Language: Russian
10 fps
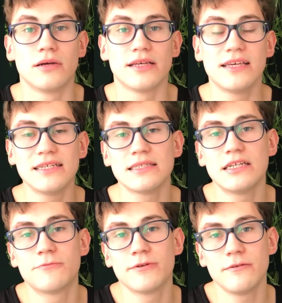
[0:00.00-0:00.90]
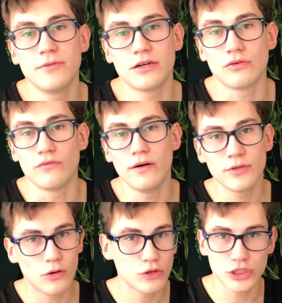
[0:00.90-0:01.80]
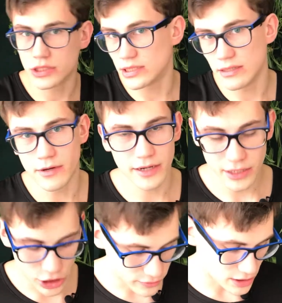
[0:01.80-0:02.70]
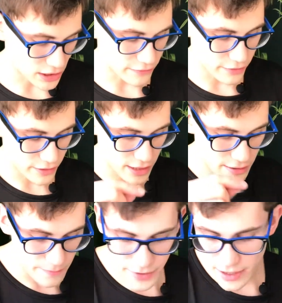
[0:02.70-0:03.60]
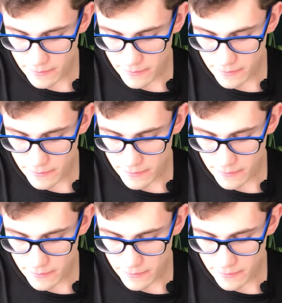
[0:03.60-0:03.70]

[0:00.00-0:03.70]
Если, к примеру, вам не хочется заморачиваться и вы налепили